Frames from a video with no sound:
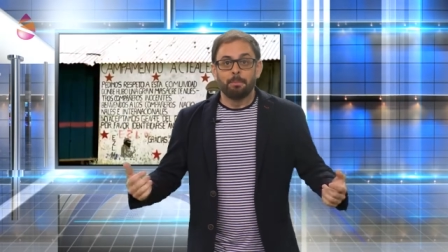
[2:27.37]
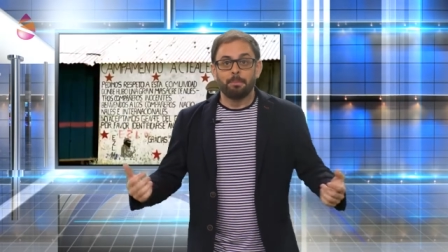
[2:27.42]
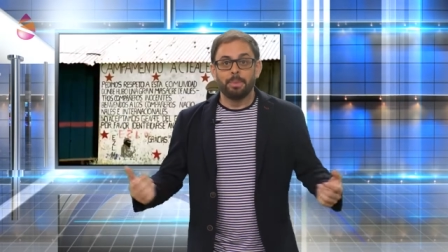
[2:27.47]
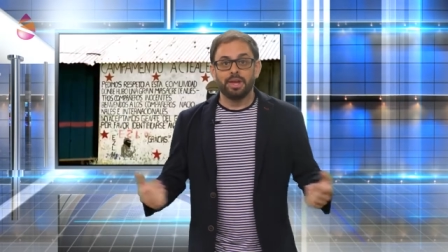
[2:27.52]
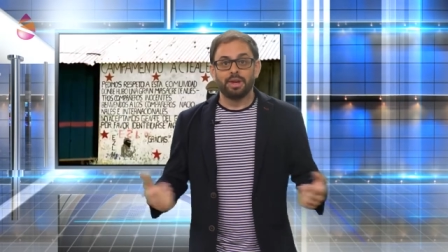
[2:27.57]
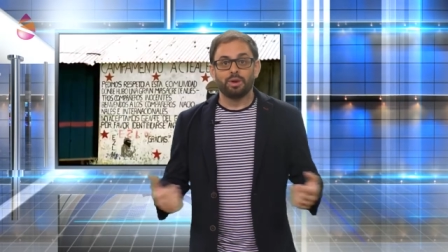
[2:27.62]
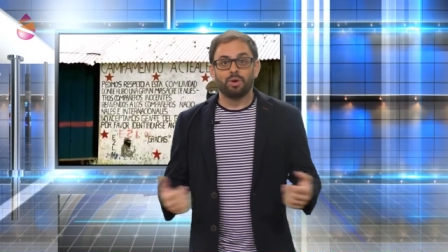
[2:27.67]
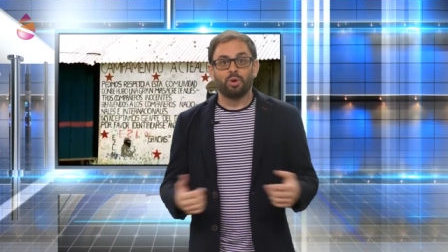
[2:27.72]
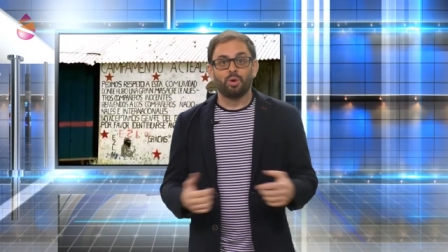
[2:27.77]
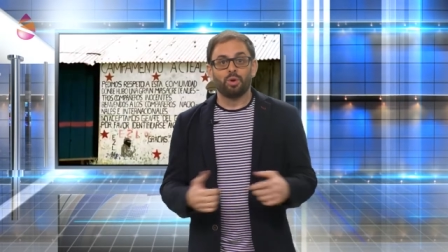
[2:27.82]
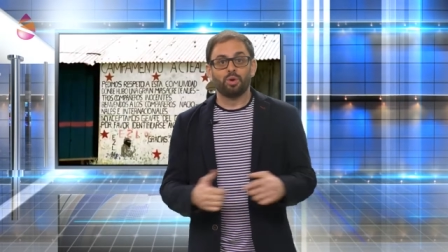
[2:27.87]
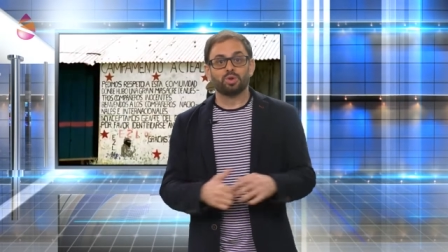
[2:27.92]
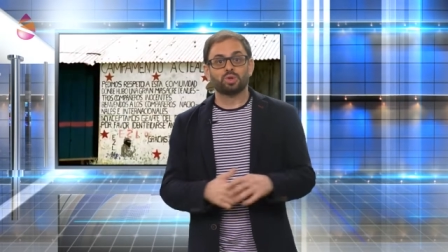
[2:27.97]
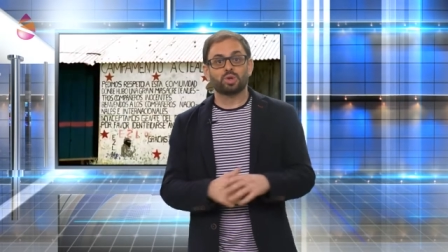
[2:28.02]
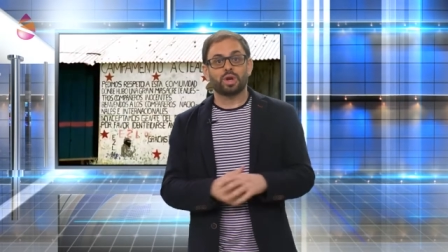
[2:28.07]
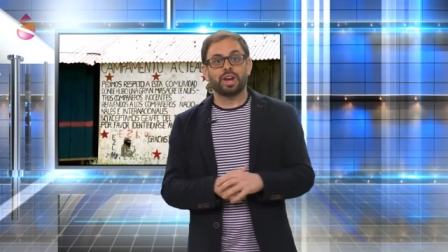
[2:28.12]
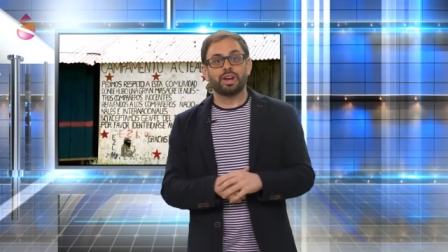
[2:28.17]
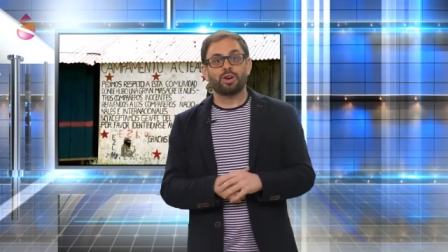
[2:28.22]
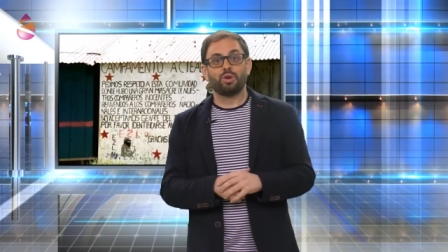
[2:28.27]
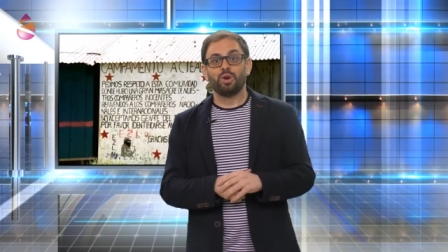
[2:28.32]
Pero
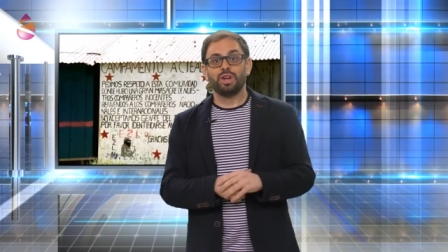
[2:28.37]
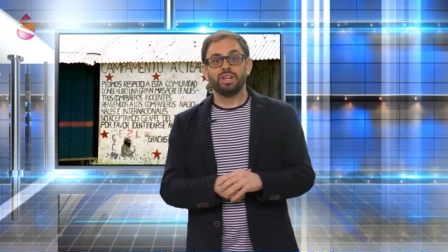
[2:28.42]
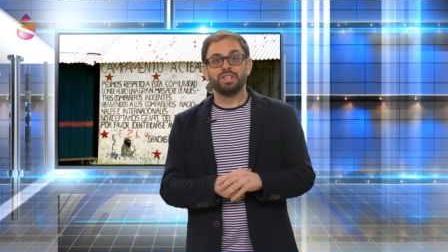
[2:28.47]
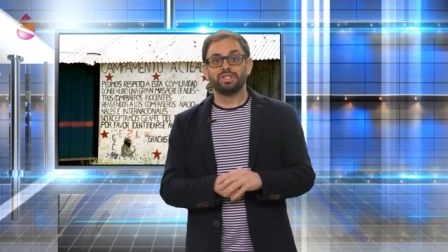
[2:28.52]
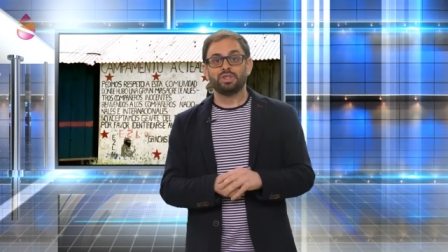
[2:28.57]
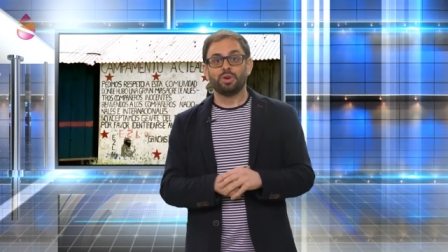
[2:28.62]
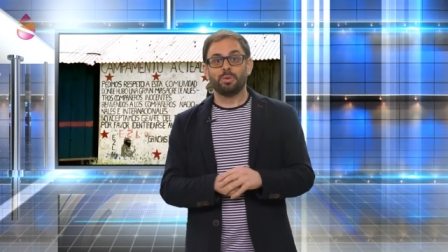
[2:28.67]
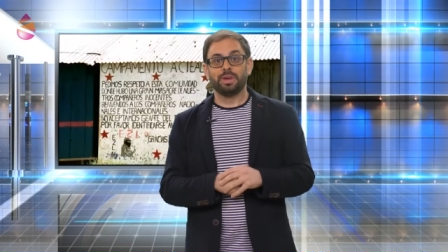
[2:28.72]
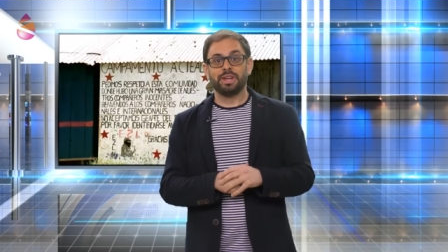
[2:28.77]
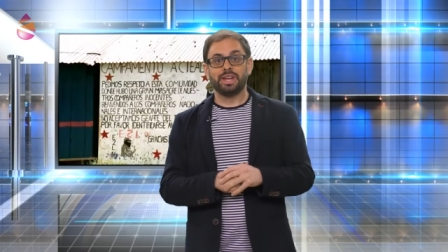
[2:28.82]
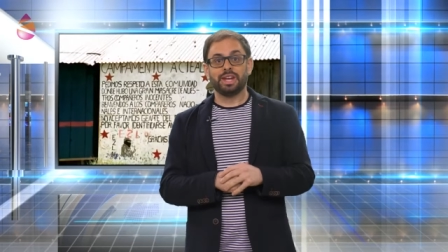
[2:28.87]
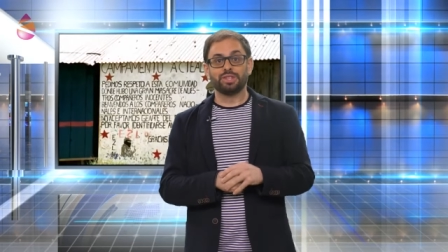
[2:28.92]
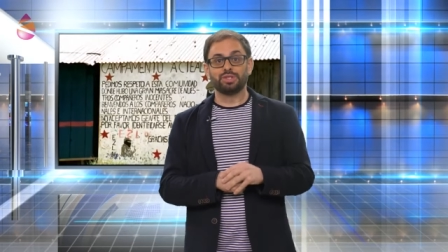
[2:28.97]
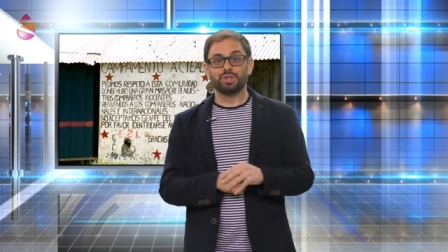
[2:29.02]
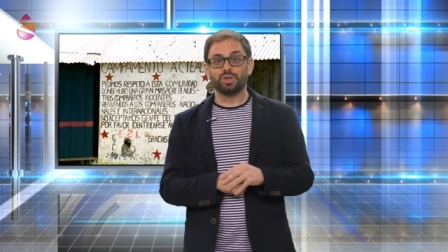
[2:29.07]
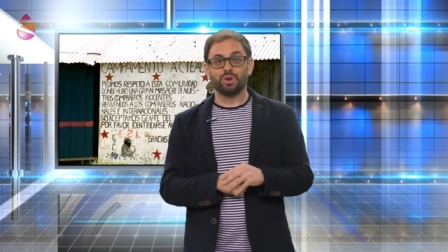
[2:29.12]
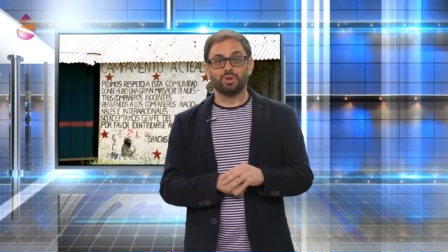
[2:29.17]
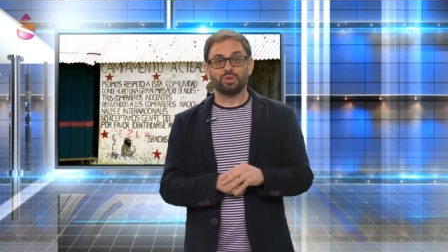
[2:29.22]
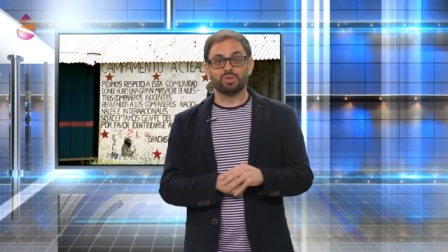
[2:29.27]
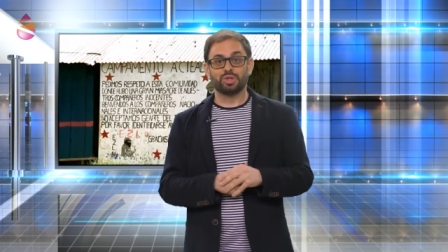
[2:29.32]
los caracoles no venían
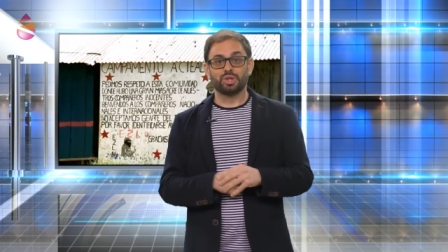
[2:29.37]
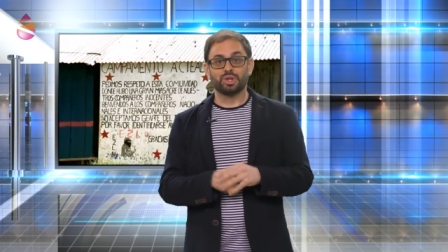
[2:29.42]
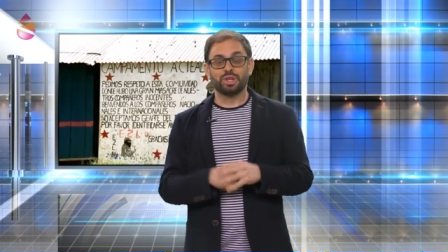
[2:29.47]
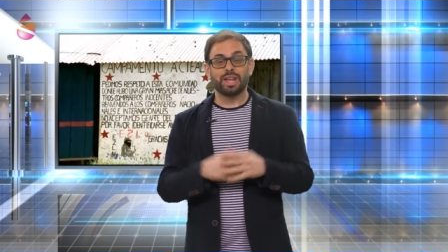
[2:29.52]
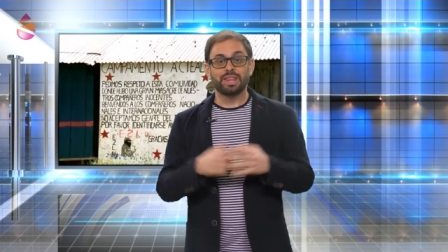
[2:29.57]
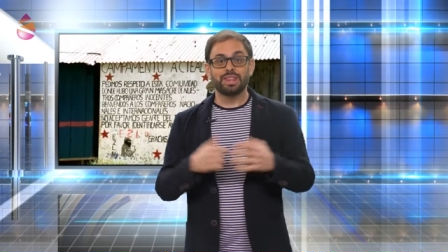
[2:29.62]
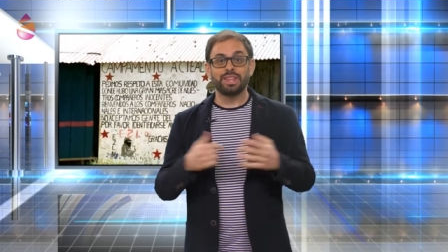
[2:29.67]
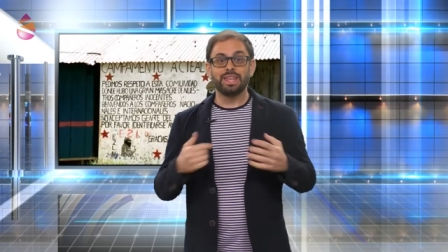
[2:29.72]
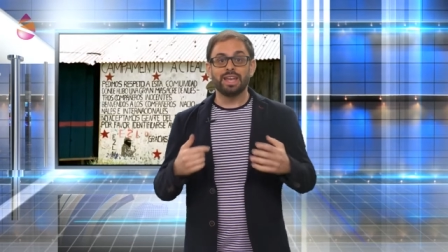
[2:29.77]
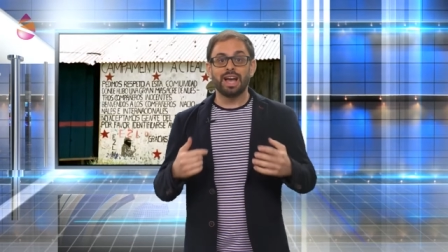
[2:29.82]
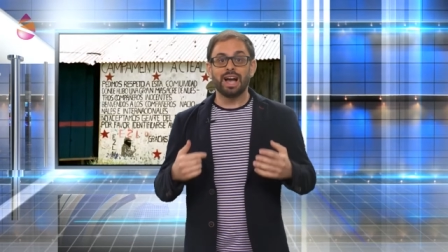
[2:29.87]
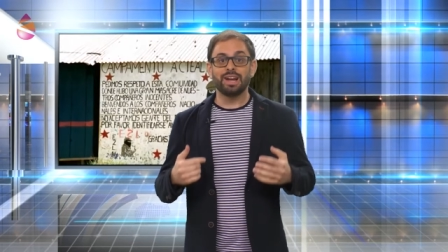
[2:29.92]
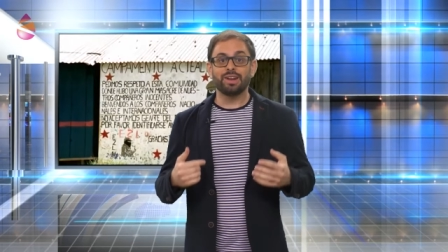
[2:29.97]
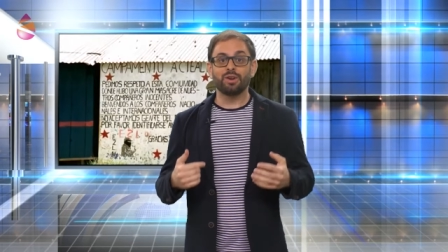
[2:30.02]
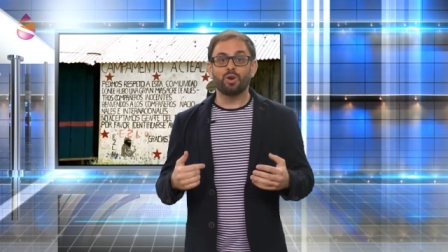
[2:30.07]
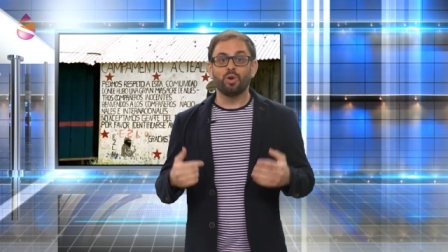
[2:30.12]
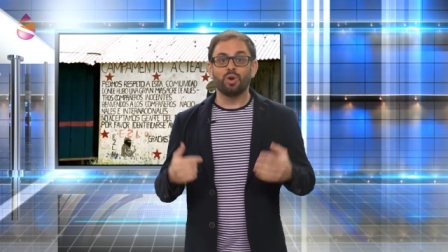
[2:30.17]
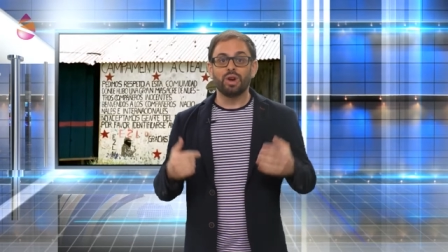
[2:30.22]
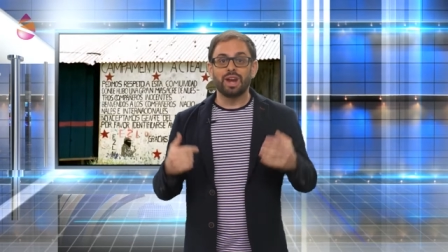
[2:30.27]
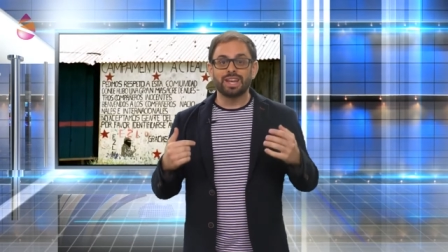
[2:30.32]
solos,
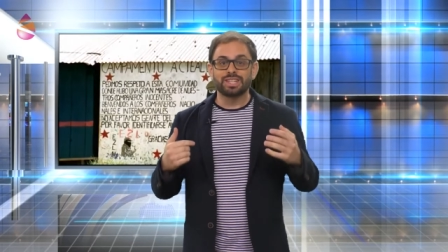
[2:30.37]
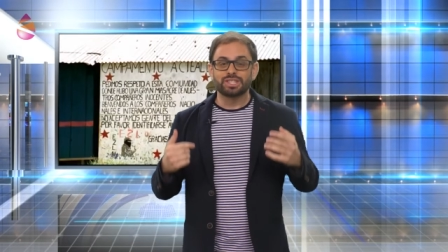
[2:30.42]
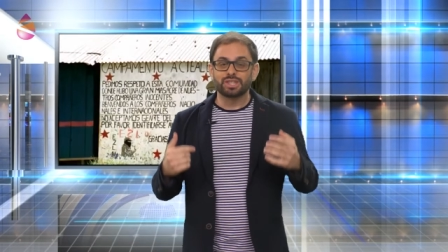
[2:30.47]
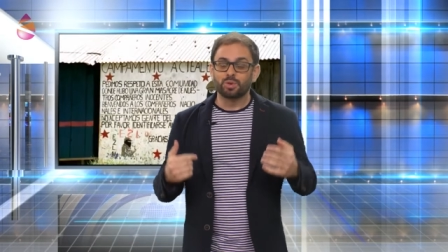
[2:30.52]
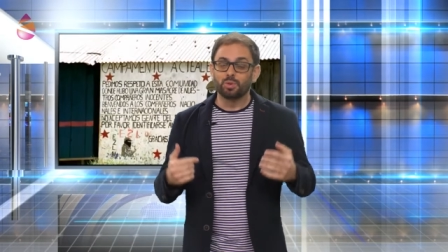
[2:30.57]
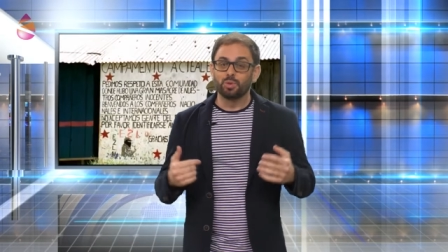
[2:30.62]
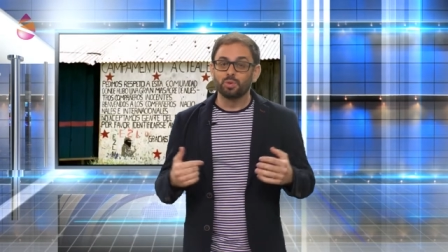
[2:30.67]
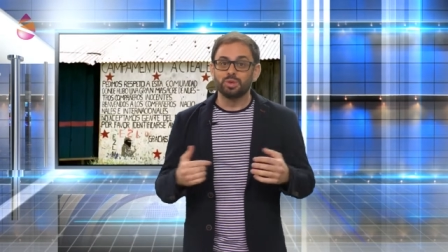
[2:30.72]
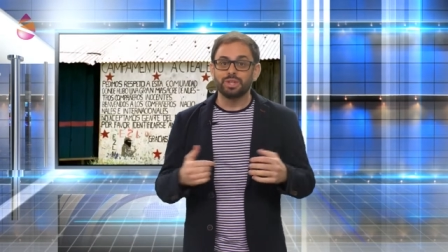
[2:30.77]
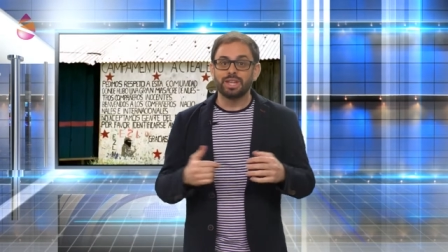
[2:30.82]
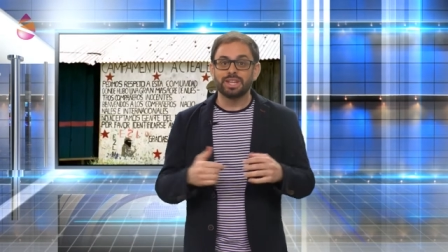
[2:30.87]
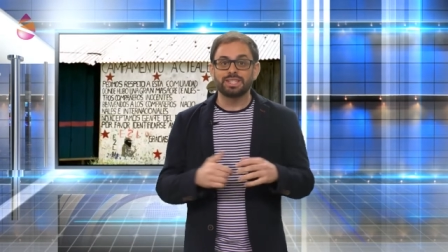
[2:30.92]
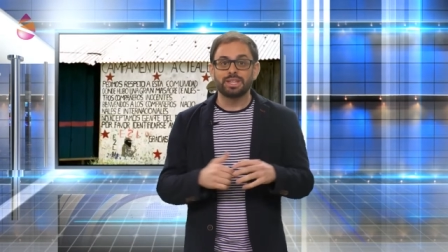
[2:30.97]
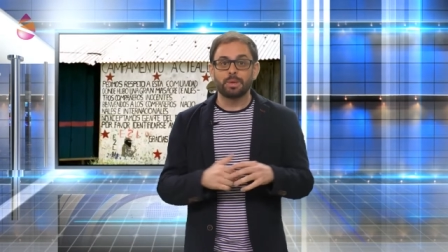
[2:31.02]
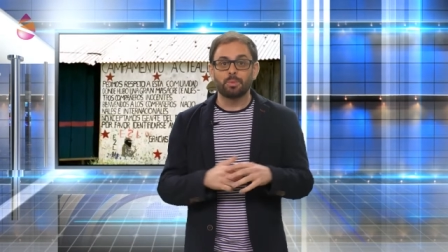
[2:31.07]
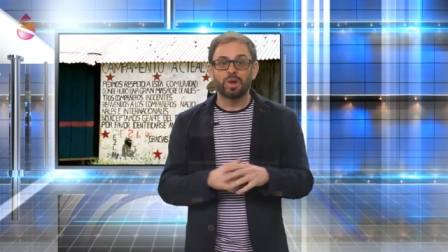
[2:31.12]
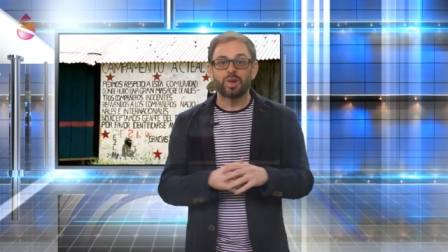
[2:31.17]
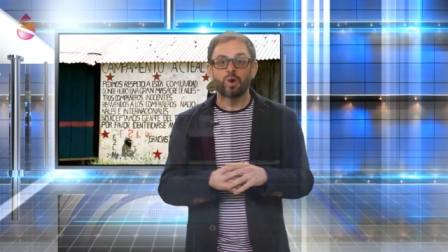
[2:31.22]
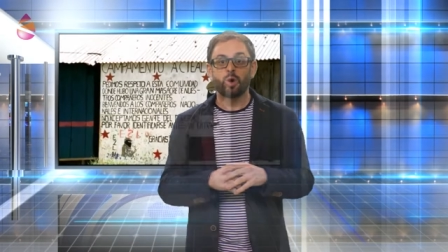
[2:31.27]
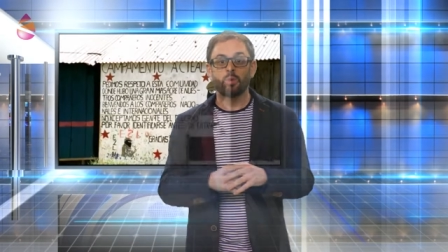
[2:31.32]
nacían con las juntas de buen